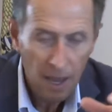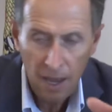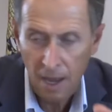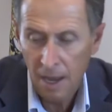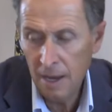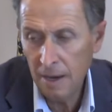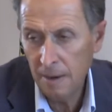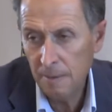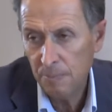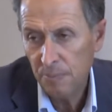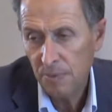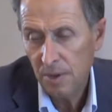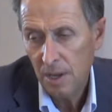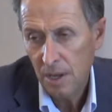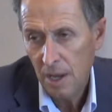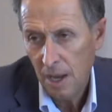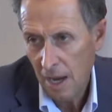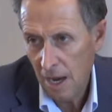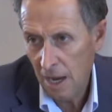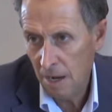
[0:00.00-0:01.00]
en
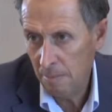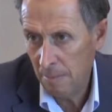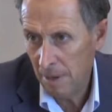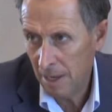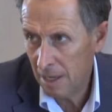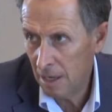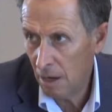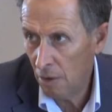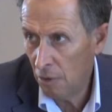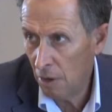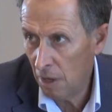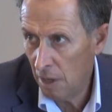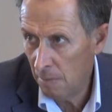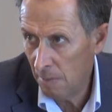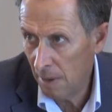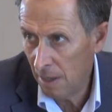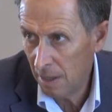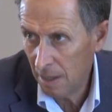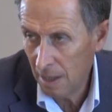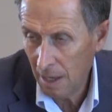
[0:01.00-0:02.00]
el mercado
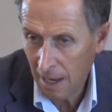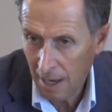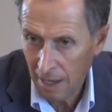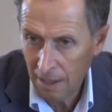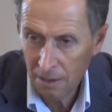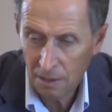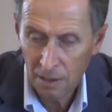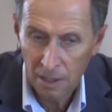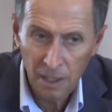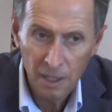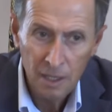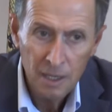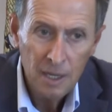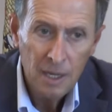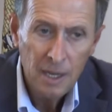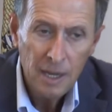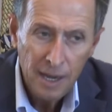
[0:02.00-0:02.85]
alemán ante